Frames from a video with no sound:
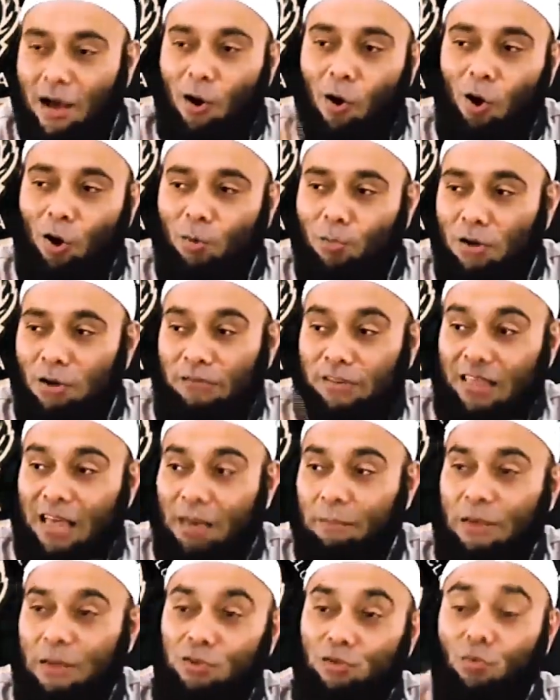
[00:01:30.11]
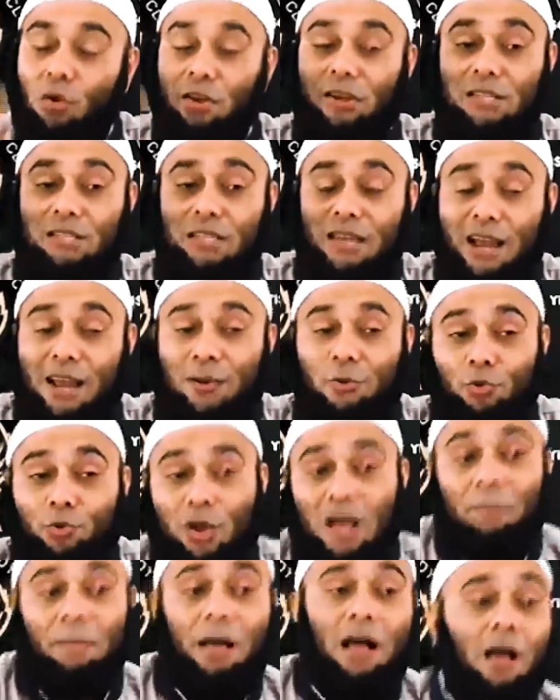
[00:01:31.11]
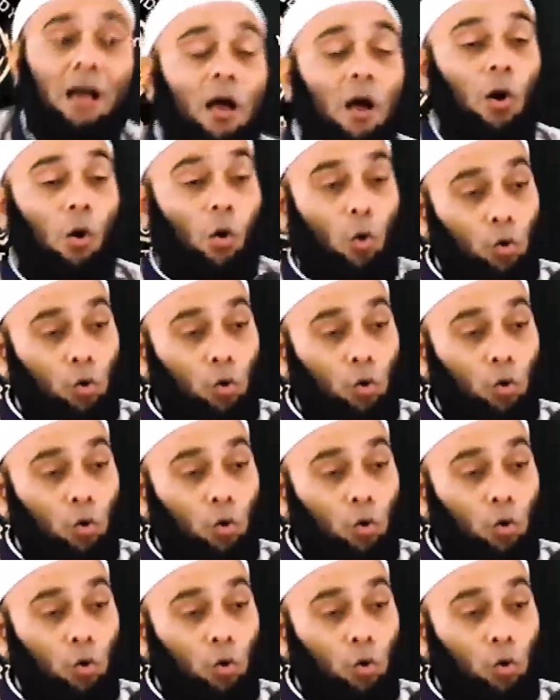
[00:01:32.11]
hormon, vitamin, semua diserahkan untuk apa?